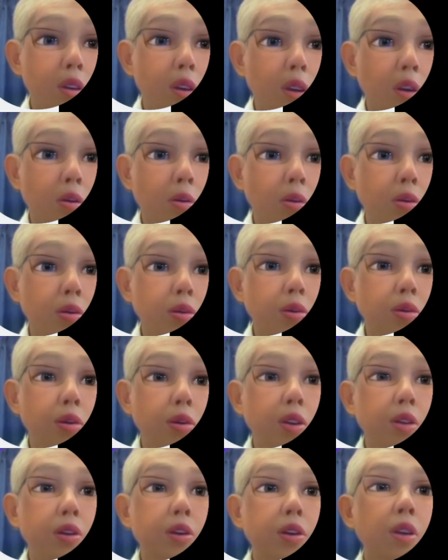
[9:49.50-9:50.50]
まード
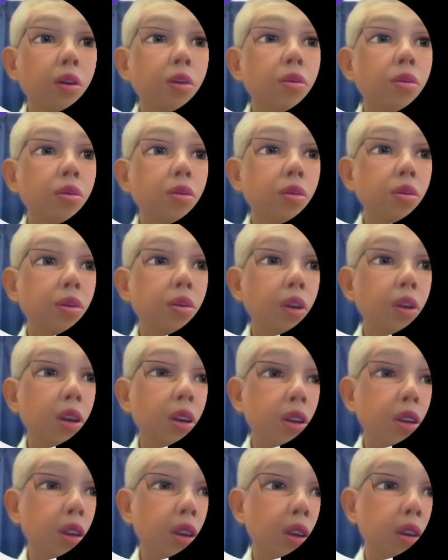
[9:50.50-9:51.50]
の演算、ここの
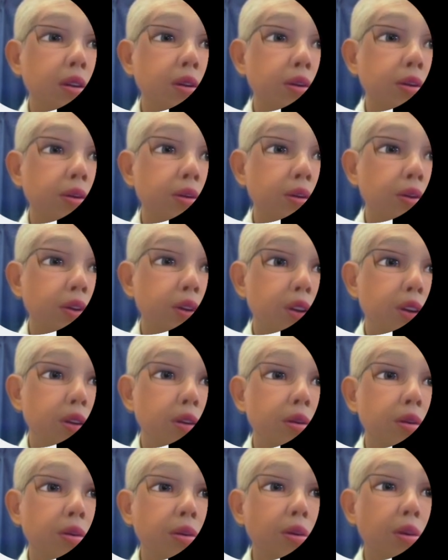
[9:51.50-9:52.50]
中に乱数の
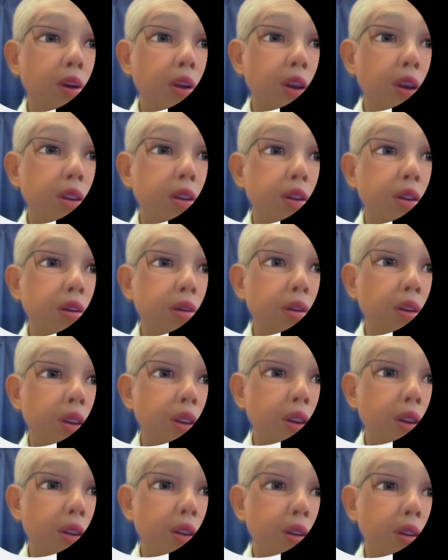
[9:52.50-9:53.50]
シードとかないんですか
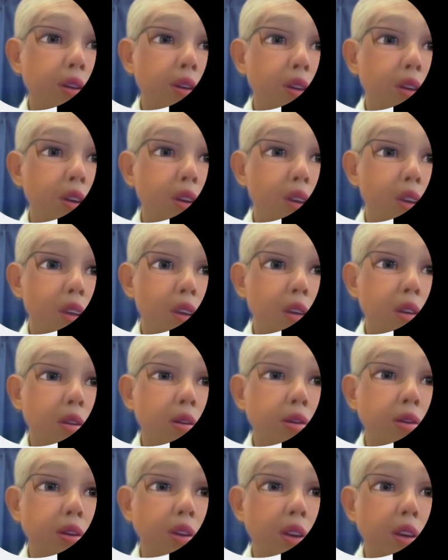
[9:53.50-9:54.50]
ね。
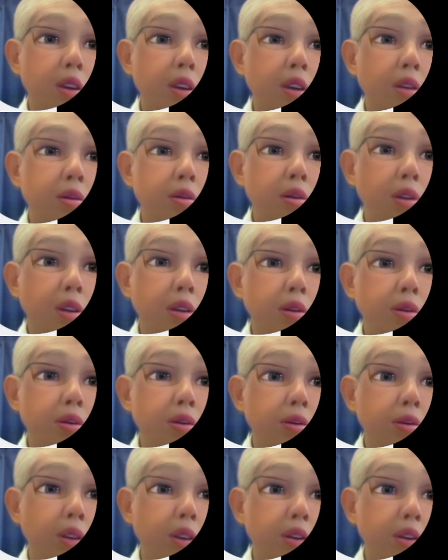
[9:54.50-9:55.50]
三角関
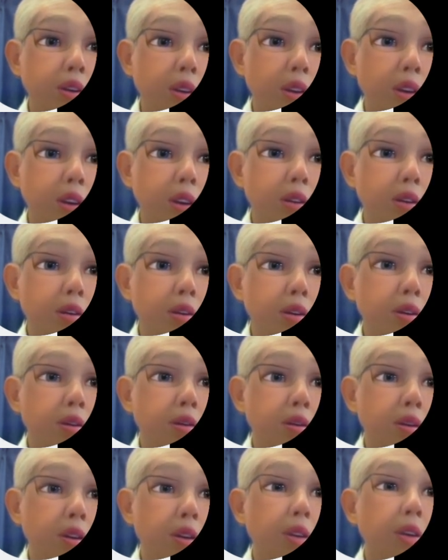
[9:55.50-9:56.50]
数ぐらいしかないで
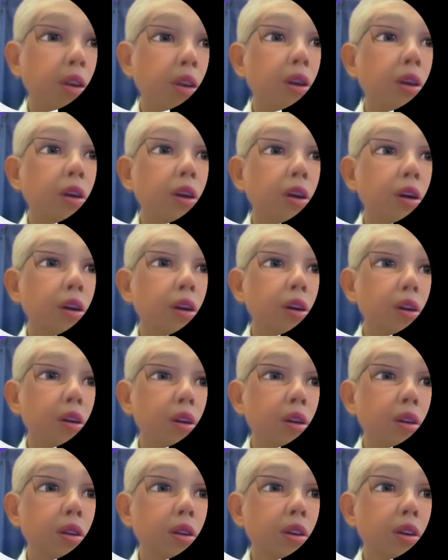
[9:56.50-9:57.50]
すかね。
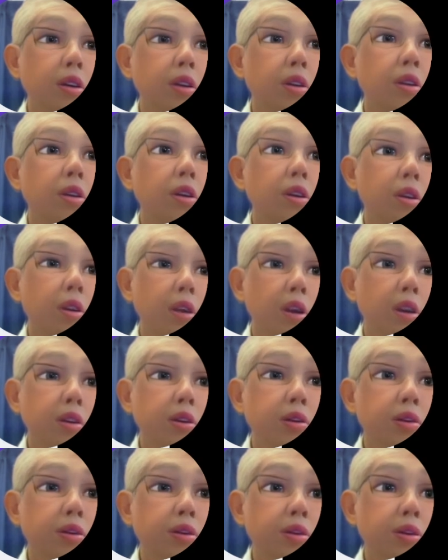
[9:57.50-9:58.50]

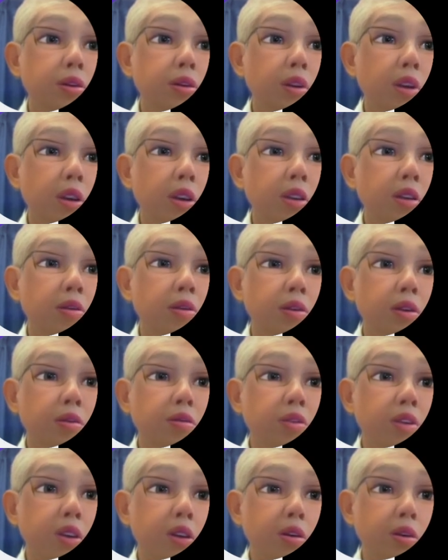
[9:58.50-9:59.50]
乱数改めて
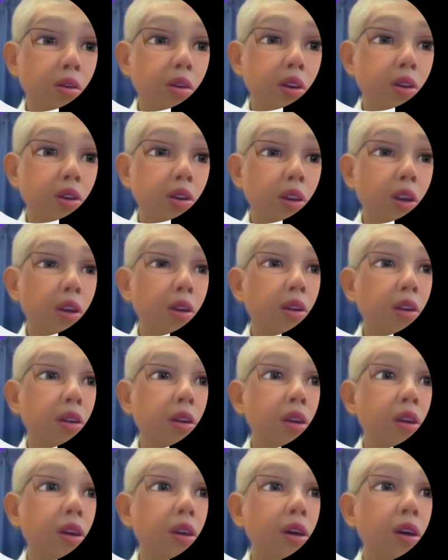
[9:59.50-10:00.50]
ビット演算。
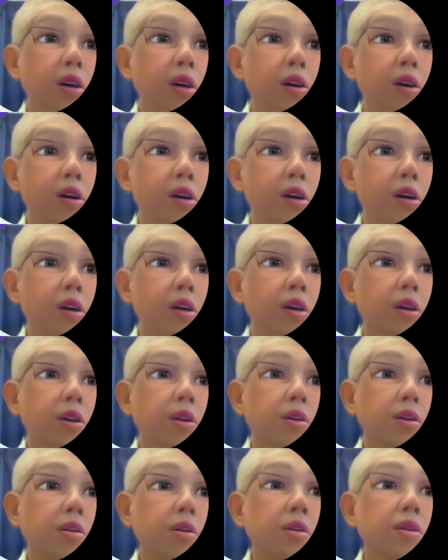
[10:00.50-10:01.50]

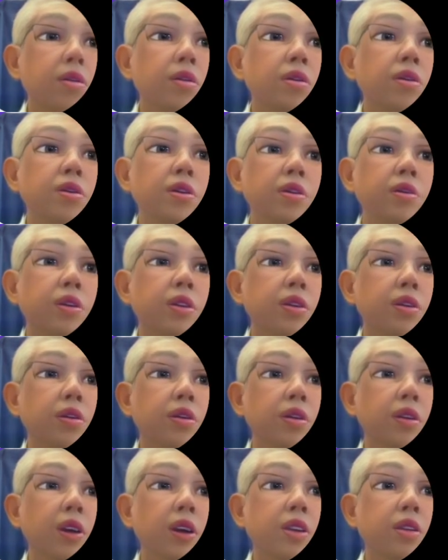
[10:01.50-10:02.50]
ここにはちょっ
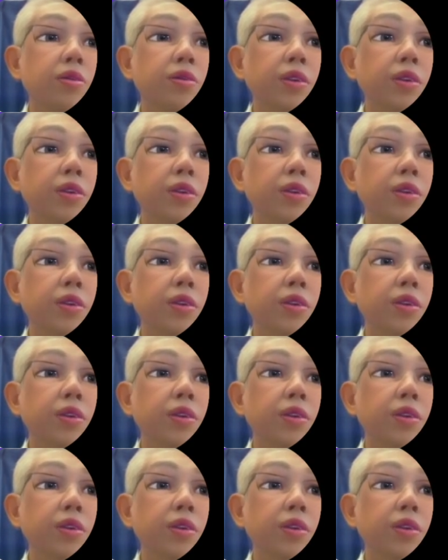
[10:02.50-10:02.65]
と何